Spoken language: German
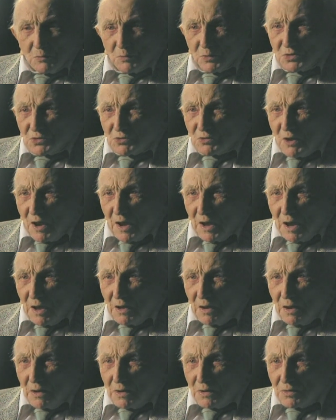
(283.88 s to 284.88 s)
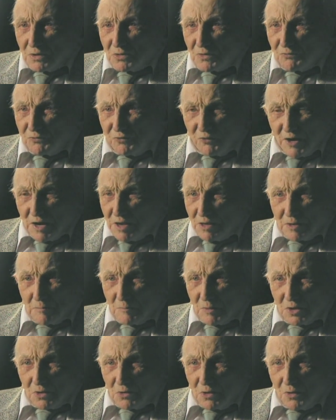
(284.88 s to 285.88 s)
Da nahm die Mutter ihr Kind, das
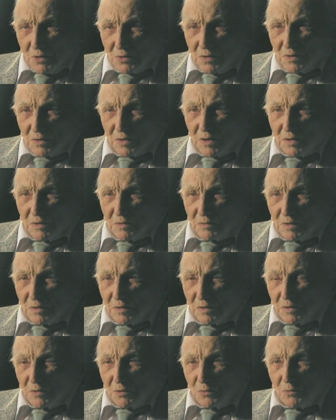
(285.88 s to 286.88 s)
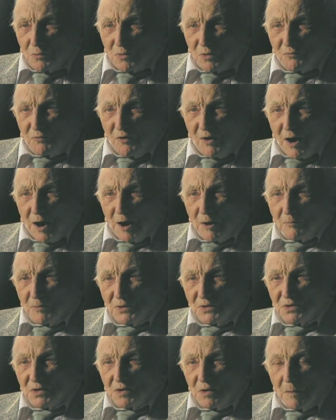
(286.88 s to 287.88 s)
war vielleicht sieben Jahre alt,
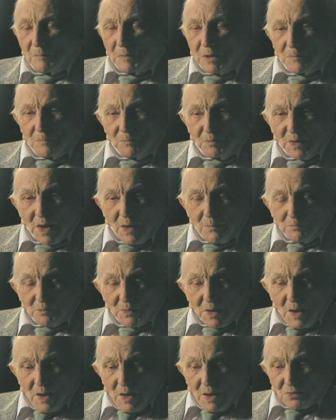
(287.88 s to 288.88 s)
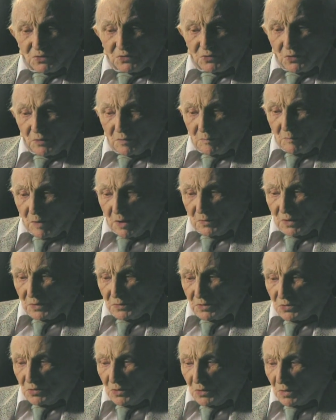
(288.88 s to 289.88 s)
und schlug den Kopf immer wieder auf das
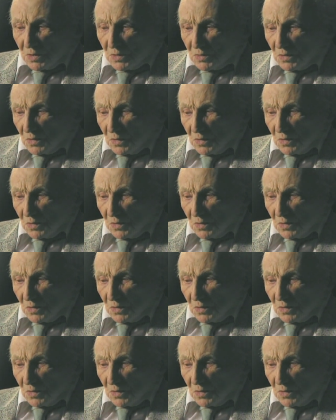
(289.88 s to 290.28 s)
Pflaster.